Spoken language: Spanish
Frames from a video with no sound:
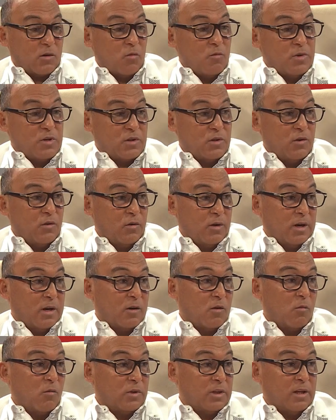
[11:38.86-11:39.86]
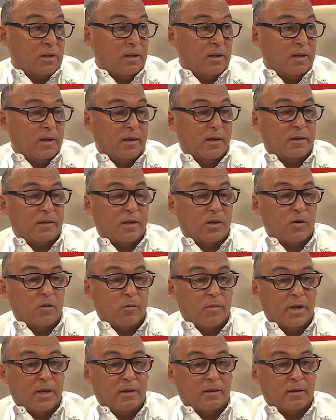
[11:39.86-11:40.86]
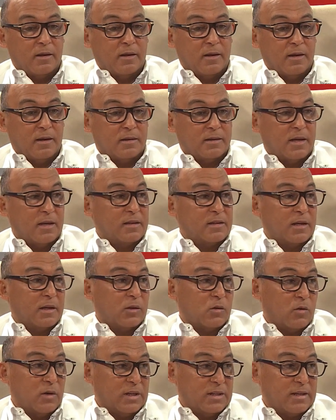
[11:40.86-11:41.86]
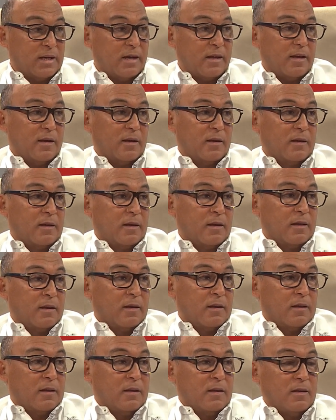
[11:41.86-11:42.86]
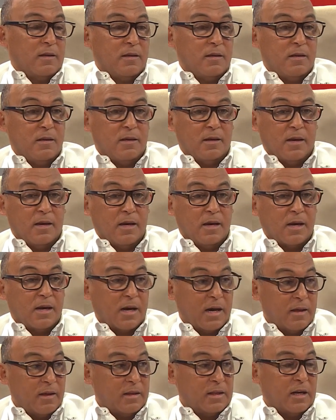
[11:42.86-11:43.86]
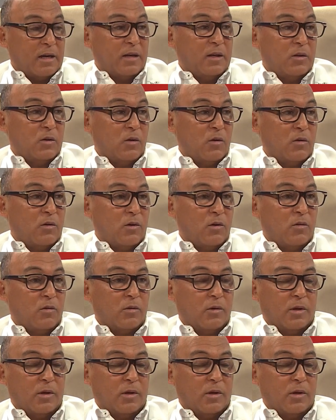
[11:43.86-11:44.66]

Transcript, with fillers: comisiones, como te dije anteriormente, están sectorizadas. Sí. Y en cada territorio,